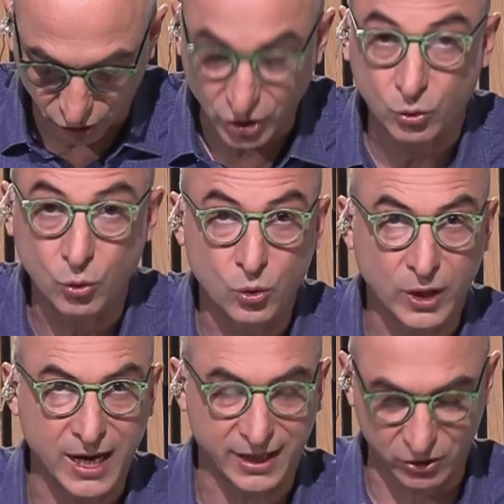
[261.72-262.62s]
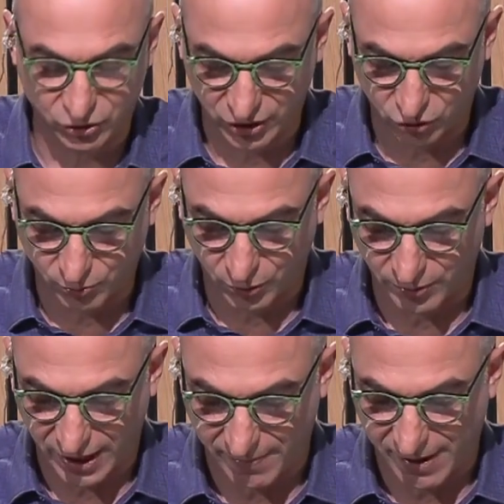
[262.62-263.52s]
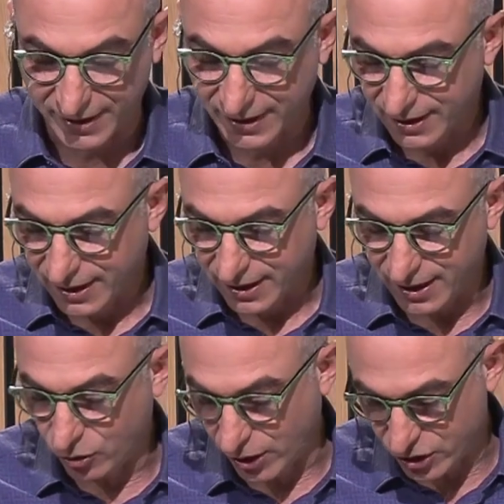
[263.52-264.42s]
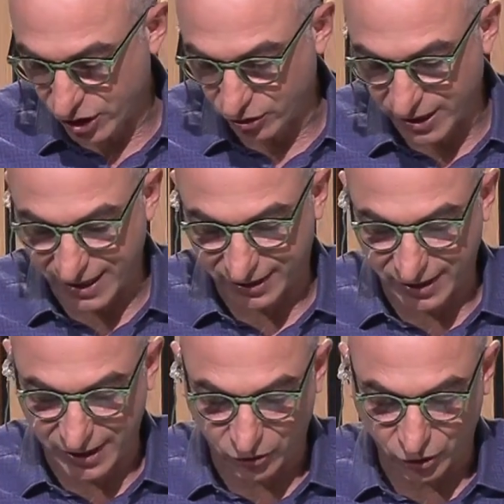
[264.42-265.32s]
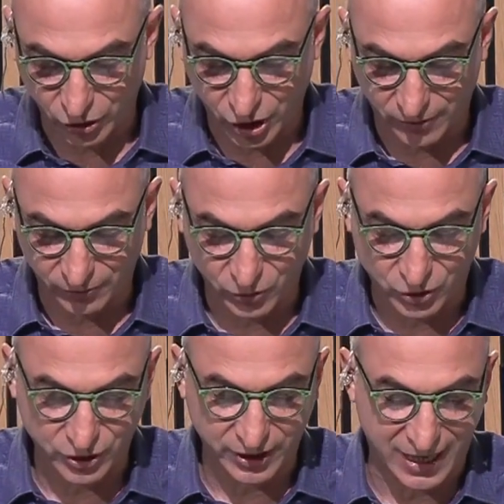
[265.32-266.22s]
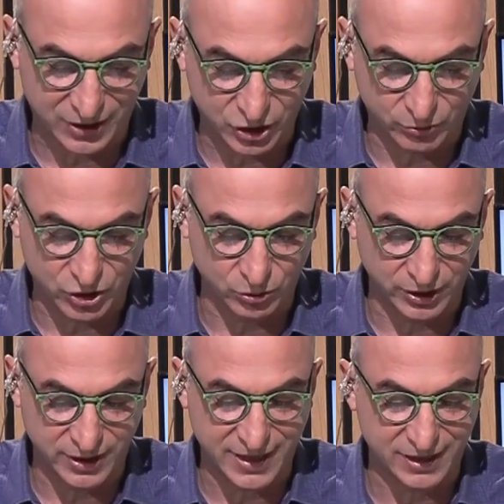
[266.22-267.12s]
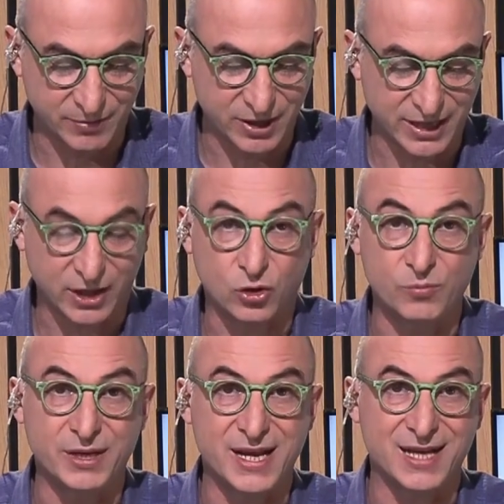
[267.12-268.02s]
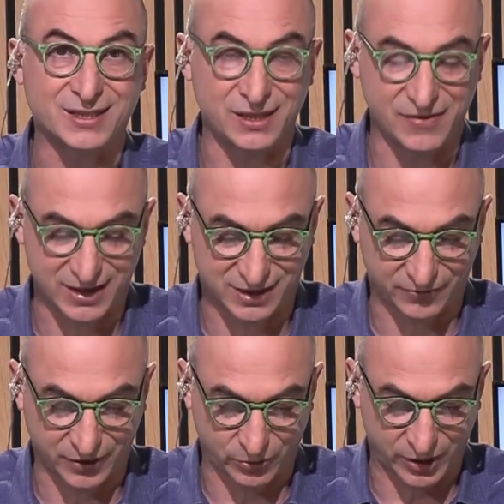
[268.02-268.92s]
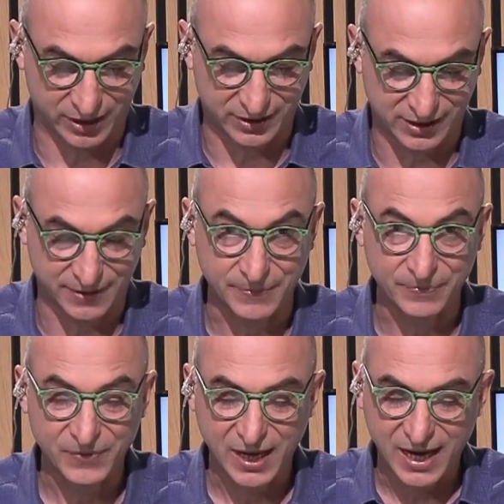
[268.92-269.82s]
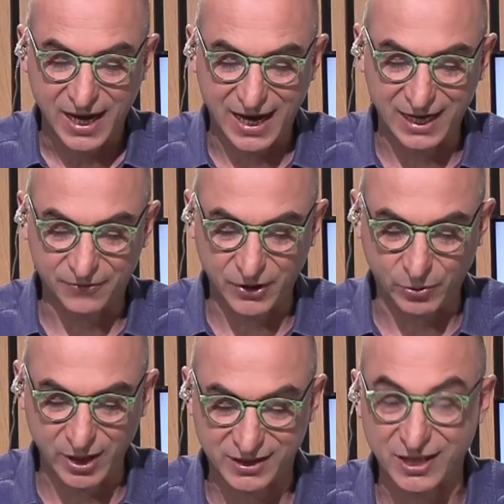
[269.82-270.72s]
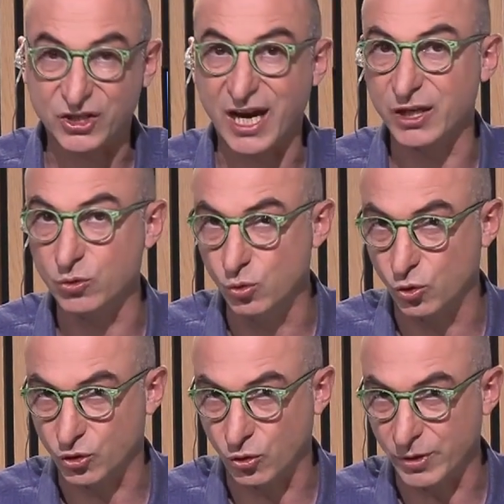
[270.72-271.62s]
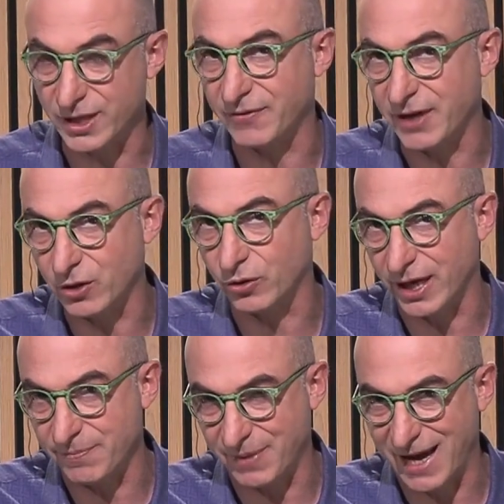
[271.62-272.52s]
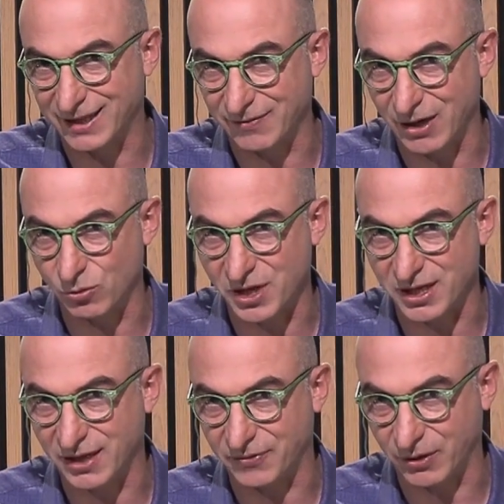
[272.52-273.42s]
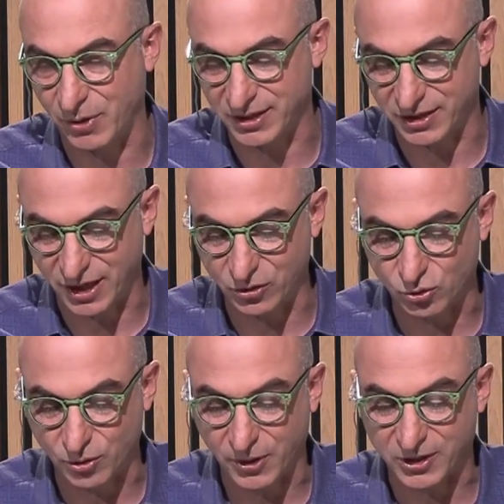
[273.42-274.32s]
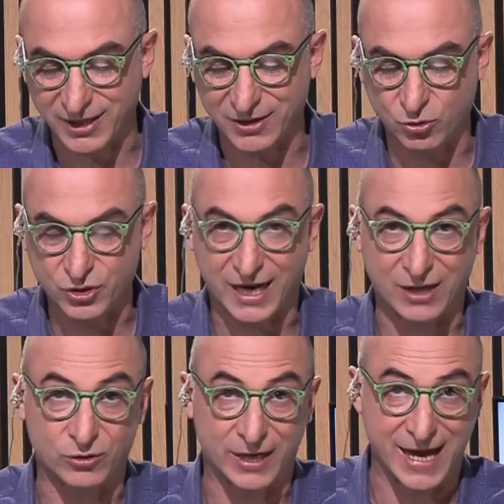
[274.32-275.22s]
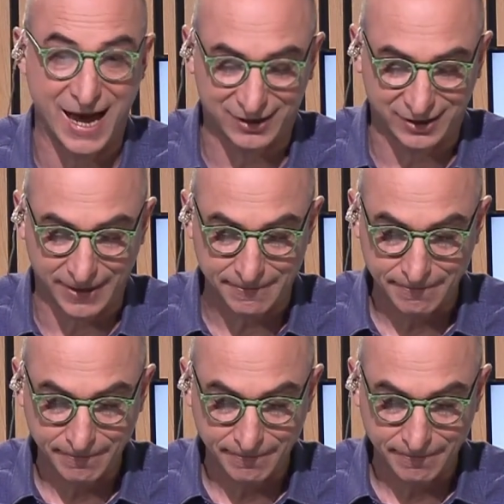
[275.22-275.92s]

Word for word: sicura, che non c'è nessun problema. Io leggendo dell'articolo, no, funzionerà il 5G utilizzando in maniera combinata diverse frequenze. Alle frequenze già in uso, quindi è vero che in parte verranno usate le frequenze già in uso, però se ne aggiungeranno delle altre